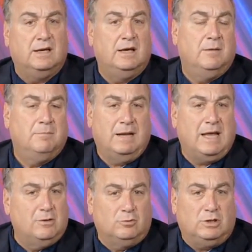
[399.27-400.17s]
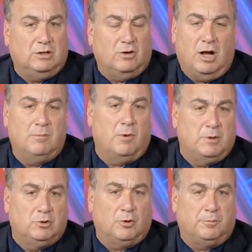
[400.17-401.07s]
ma l'aiutino al
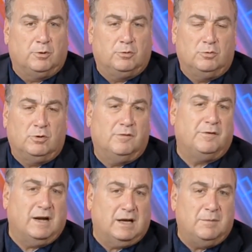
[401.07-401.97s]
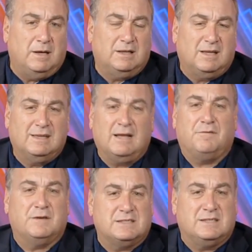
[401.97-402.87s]
momento opportuno, francamente, dà
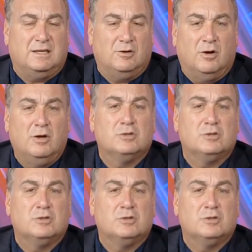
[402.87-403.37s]
fastidio,